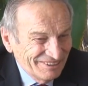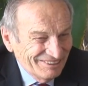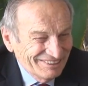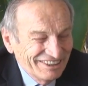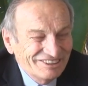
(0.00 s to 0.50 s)

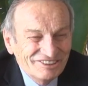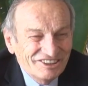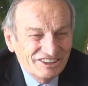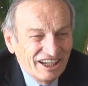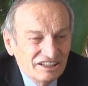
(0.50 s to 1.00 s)
und das
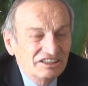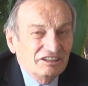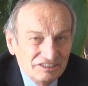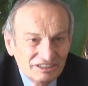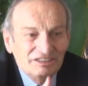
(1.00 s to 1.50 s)
unterscheidet
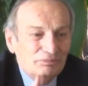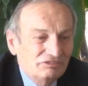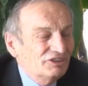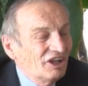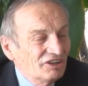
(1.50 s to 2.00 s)
es eben
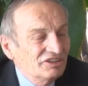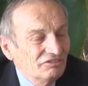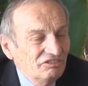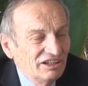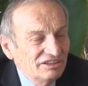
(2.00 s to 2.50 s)
von
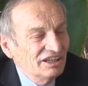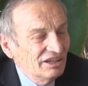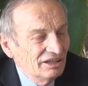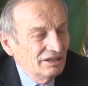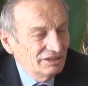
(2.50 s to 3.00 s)
anderen
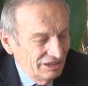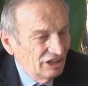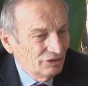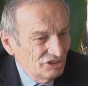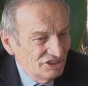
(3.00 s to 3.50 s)

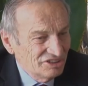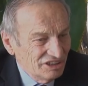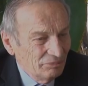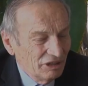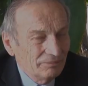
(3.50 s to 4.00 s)

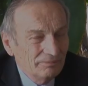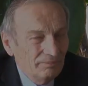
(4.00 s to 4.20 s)
Welterklärungssystemen.